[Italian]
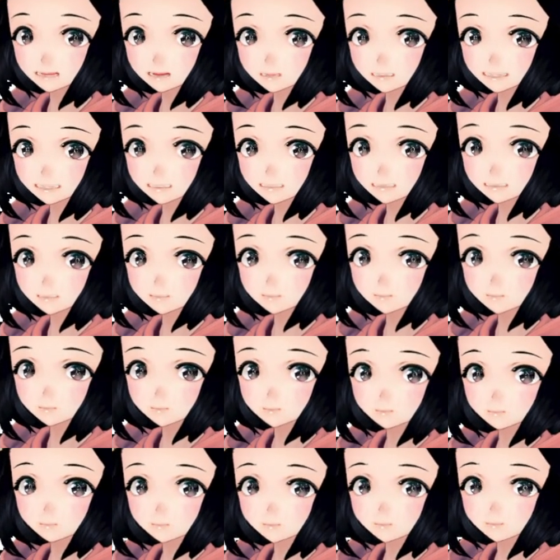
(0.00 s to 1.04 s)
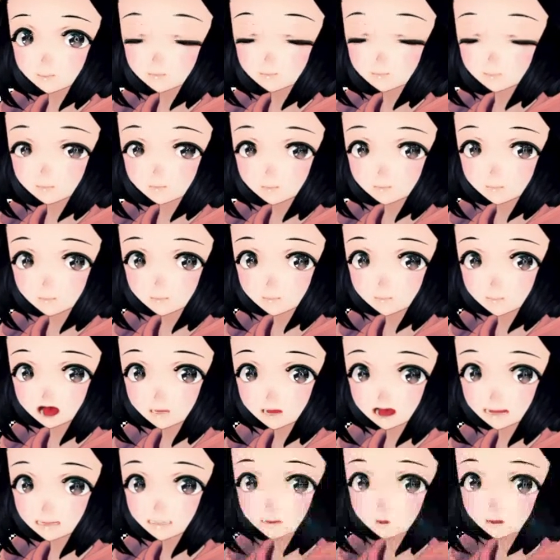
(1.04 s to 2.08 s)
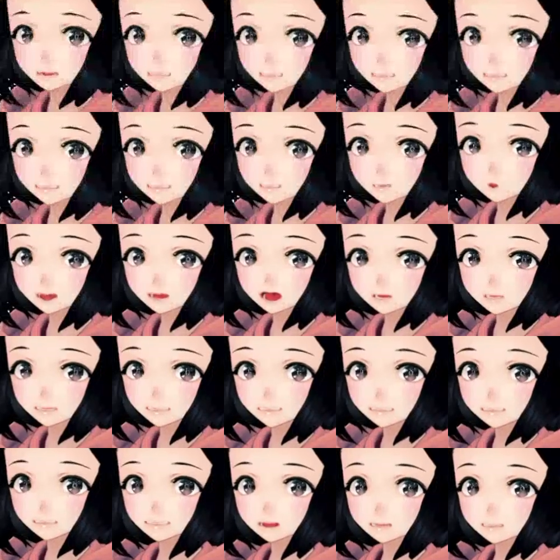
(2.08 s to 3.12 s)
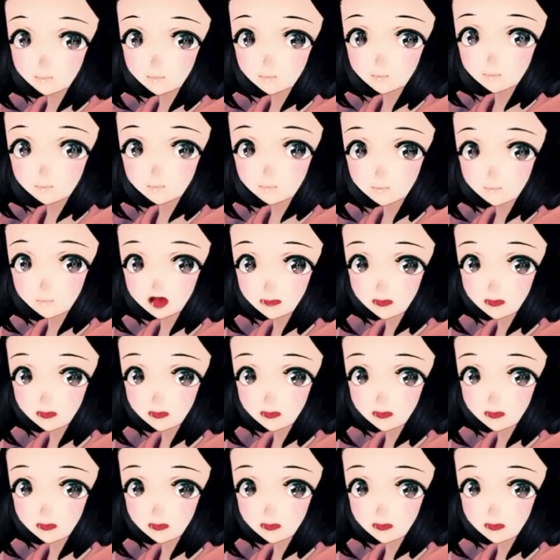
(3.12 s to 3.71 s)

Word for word: Ma ci sono dei... Ah, io, se ti sbarazzi,